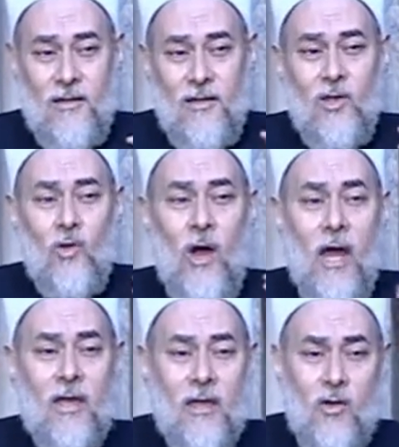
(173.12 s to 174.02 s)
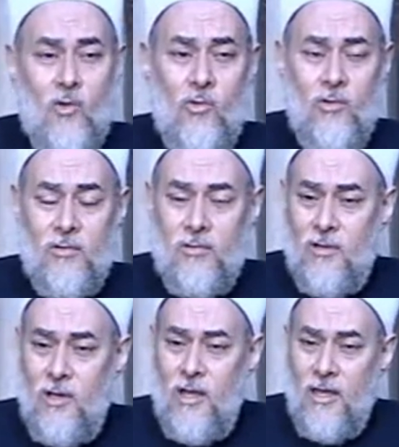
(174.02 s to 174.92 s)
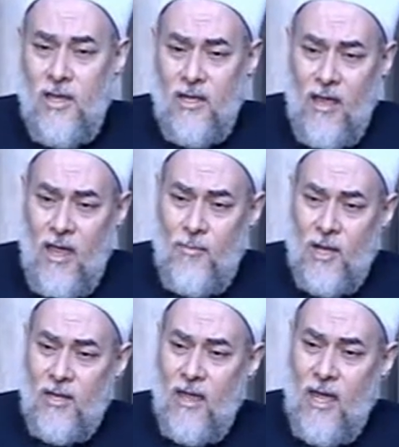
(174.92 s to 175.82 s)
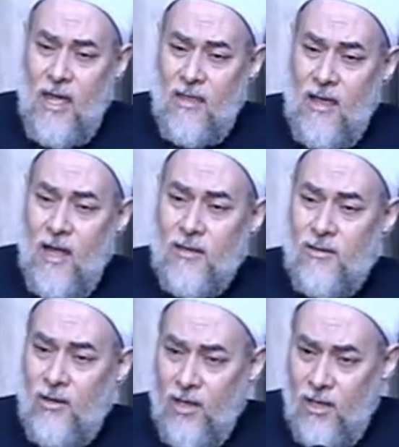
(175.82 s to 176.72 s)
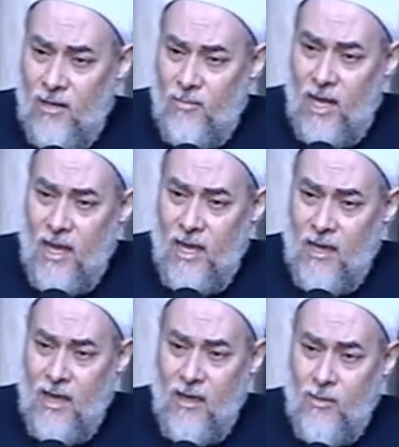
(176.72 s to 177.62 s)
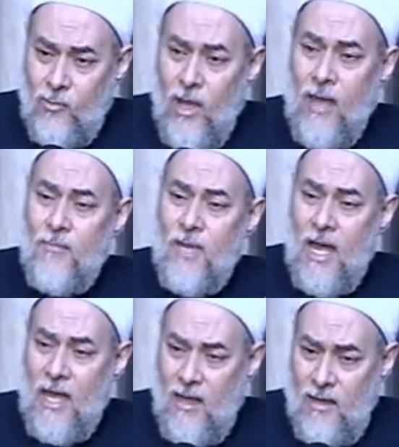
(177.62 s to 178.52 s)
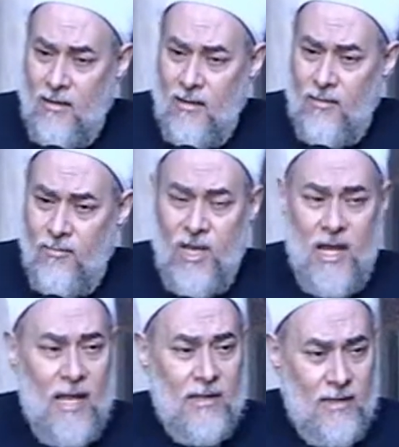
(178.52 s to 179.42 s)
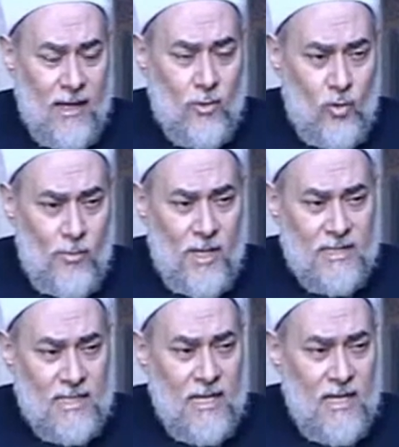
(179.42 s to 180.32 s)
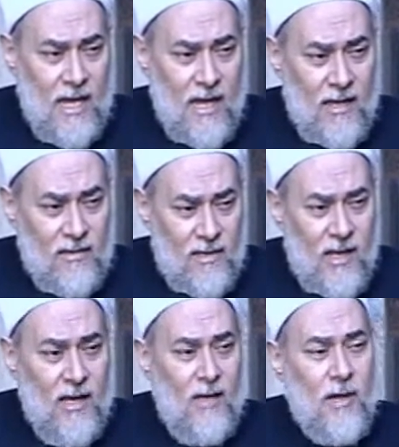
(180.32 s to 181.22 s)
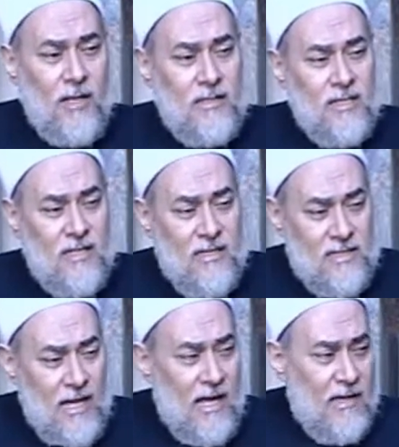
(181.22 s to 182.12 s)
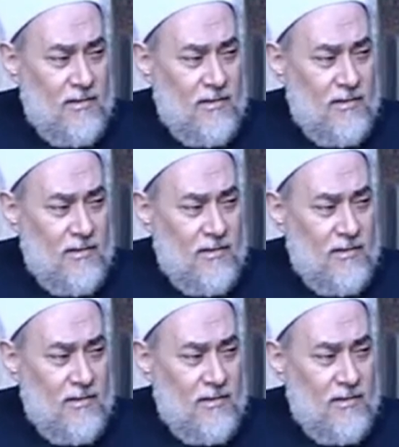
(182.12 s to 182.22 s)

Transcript: يؤخر كتابة هذا عن طريق الملائكة ويمنعها من أن تكتب السيئات إلا بعد ست ساعات